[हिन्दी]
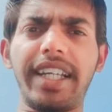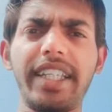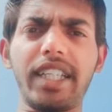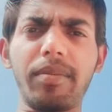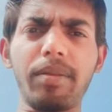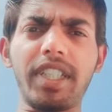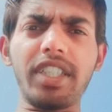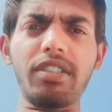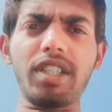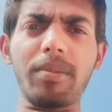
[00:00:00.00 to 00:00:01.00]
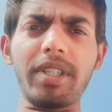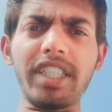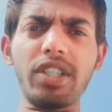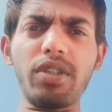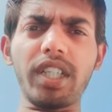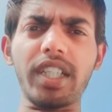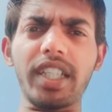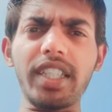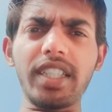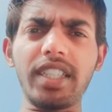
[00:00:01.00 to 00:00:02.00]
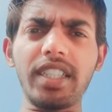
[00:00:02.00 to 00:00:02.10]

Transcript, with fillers: आई रे हम पाँच किलो कम कैसे हो गए रे